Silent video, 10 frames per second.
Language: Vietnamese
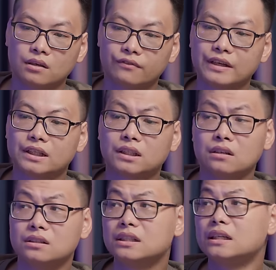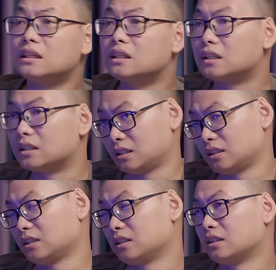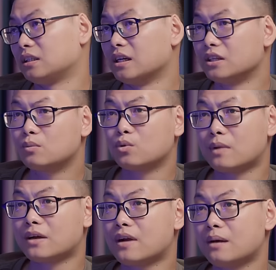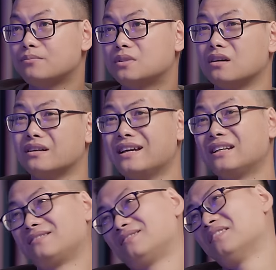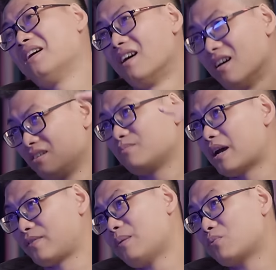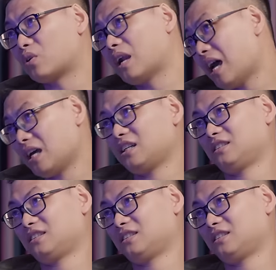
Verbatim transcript: Vậy thì thứ gì khiến cho một bài rap trở nên hơn bài rap còn lại?